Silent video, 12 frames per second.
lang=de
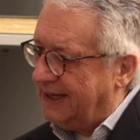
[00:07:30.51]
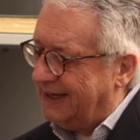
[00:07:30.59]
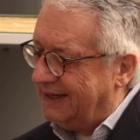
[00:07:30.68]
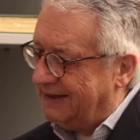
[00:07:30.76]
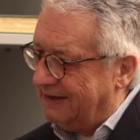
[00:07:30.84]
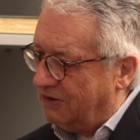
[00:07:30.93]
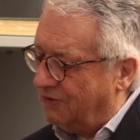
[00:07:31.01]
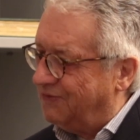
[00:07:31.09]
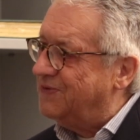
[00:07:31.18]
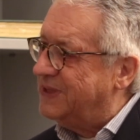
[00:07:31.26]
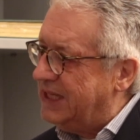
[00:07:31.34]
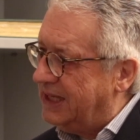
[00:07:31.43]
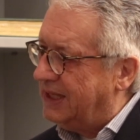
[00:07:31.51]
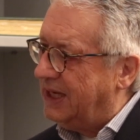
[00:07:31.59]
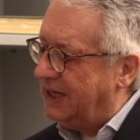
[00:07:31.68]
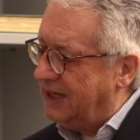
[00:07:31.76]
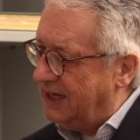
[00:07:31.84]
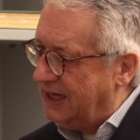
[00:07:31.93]
äh,
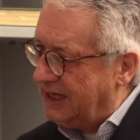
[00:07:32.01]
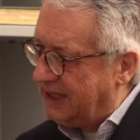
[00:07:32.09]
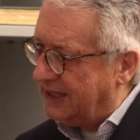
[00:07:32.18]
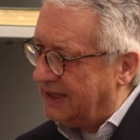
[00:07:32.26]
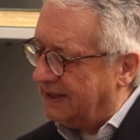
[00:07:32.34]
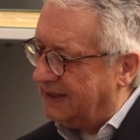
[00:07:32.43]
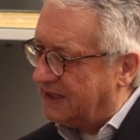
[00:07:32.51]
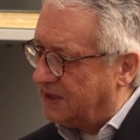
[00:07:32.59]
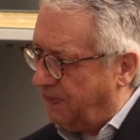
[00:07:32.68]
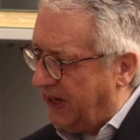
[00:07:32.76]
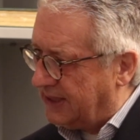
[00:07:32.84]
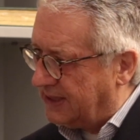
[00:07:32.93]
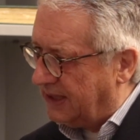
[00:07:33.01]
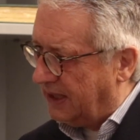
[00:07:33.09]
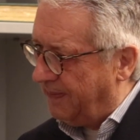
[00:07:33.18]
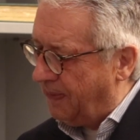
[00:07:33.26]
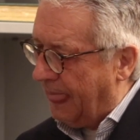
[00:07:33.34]
offensichtlich nicht das Beste.